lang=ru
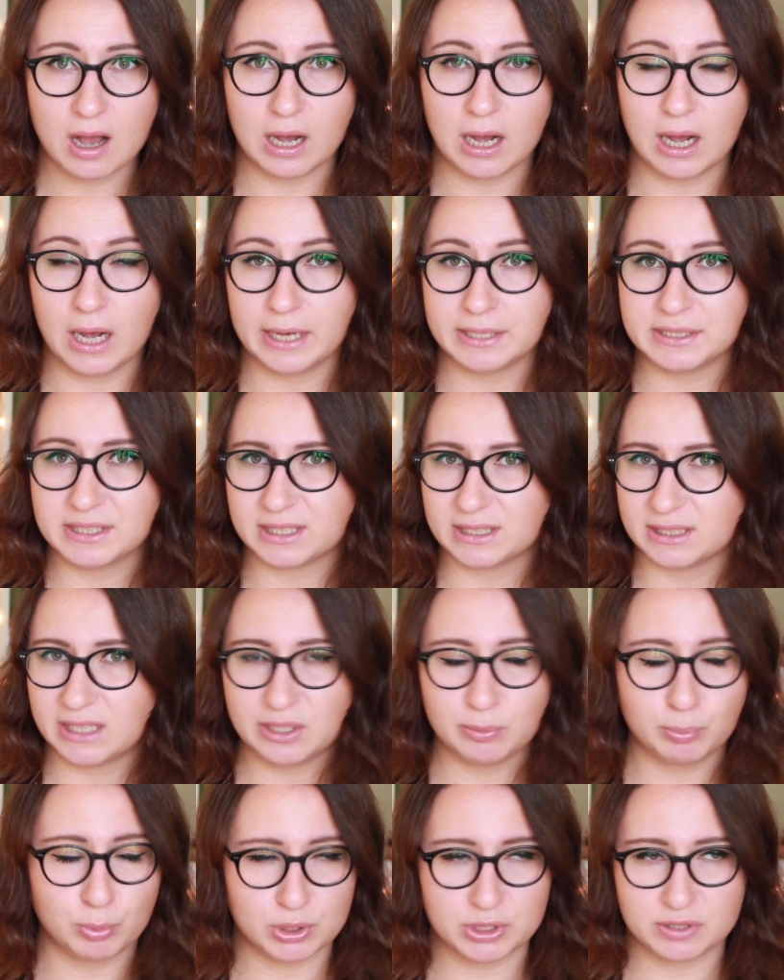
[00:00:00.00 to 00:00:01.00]
а никогда
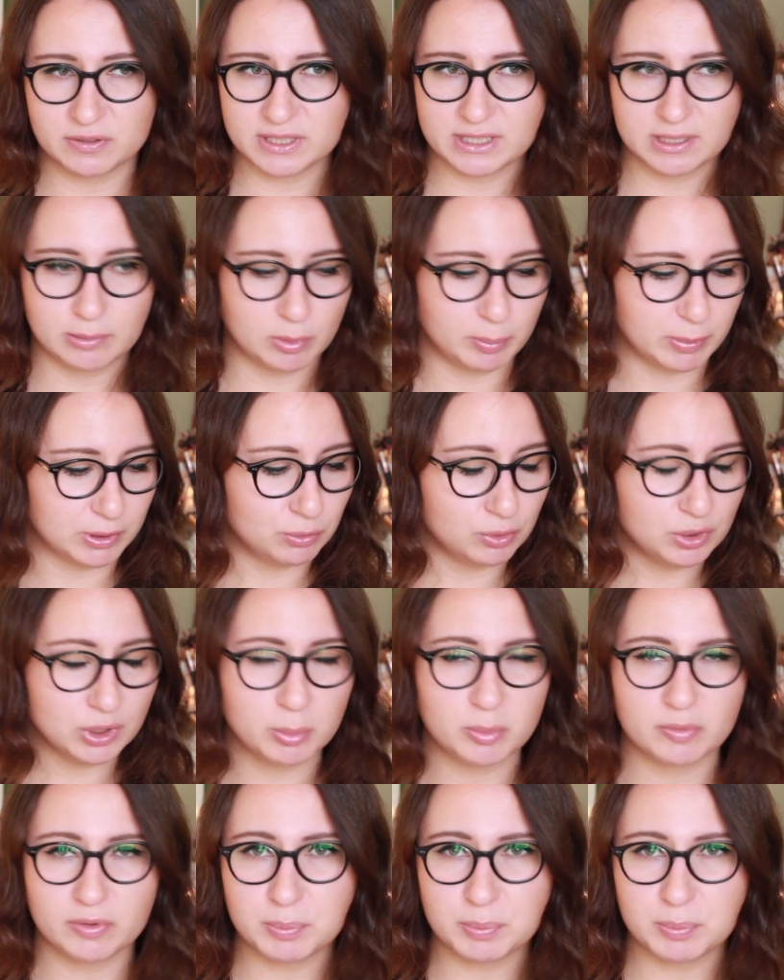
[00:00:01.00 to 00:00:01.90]
не пользовалась ими подводками.